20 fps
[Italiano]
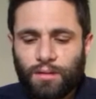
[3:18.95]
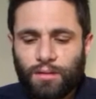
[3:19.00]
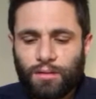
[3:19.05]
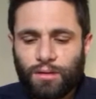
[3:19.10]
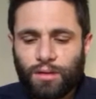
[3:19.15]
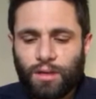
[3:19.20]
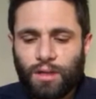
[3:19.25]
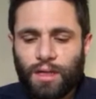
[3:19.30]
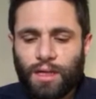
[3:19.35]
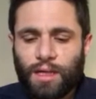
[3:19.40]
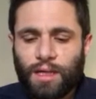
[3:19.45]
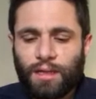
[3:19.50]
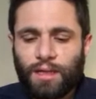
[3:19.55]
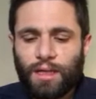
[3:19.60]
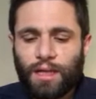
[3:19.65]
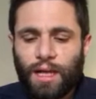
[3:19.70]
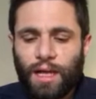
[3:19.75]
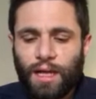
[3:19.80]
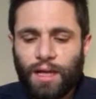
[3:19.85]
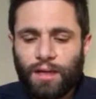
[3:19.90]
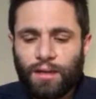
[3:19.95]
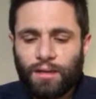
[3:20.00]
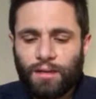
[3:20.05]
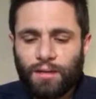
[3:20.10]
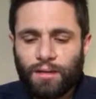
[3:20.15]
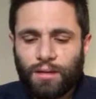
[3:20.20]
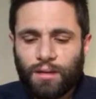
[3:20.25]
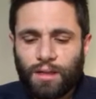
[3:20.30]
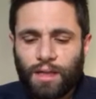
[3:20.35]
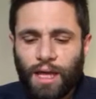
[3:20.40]
Ciò che è al di
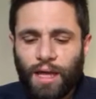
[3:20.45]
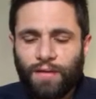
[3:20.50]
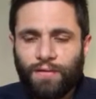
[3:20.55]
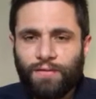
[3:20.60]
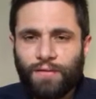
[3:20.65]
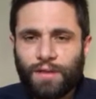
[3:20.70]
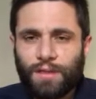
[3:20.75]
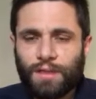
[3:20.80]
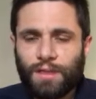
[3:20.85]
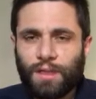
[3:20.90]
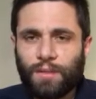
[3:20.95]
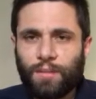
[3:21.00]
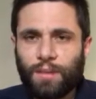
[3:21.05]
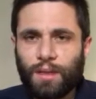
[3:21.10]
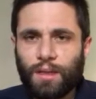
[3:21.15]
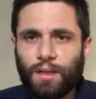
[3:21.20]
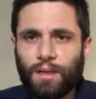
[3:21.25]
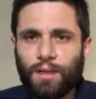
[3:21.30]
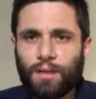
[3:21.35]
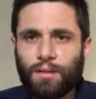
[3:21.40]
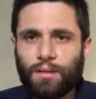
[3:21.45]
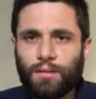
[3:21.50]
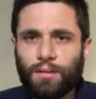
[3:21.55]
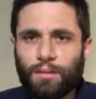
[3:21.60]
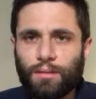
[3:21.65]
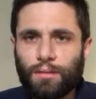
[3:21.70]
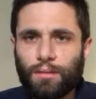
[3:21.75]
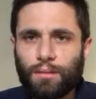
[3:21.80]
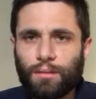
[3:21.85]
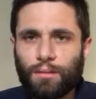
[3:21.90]
là è invisibile
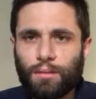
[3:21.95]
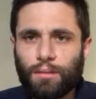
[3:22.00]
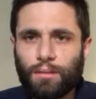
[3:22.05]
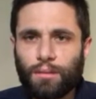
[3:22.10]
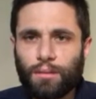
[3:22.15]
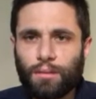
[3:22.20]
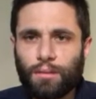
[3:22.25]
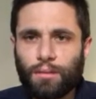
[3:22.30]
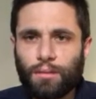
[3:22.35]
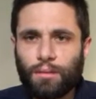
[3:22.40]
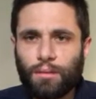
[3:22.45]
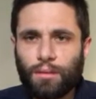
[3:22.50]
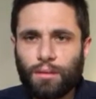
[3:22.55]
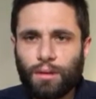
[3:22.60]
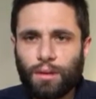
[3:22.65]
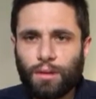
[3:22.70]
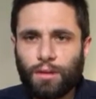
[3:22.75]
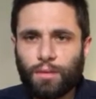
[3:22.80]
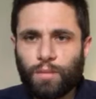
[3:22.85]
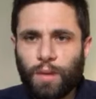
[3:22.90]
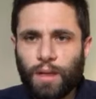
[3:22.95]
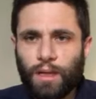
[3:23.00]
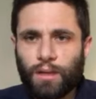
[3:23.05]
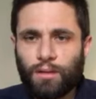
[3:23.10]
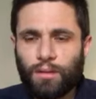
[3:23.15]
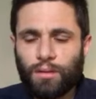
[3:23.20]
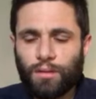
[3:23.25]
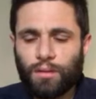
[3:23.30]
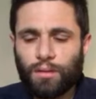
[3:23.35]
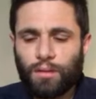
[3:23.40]

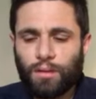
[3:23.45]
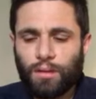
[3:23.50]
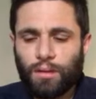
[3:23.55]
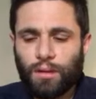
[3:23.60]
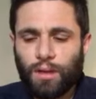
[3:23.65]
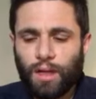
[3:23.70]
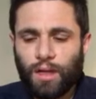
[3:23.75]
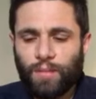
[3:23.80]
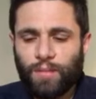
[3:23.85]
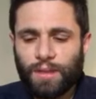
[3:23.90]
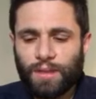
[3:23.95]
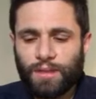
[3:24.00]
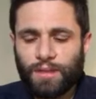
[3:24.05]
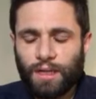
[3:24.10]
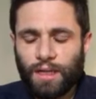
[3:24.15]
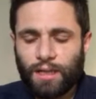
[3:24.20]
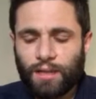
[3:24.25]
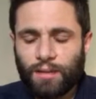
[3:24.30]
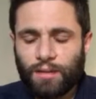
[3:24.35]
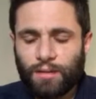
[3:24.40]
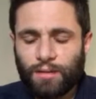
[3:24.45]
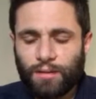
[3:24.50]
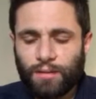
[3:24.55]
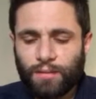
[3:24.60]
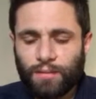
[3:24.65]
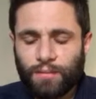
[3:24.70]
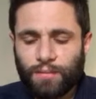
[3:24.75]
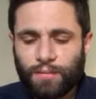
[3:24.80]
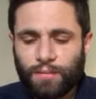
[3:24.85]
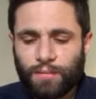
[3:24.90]
rispetto al
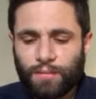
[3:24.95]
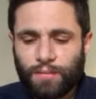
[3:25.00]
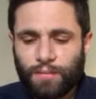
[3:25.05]
presente.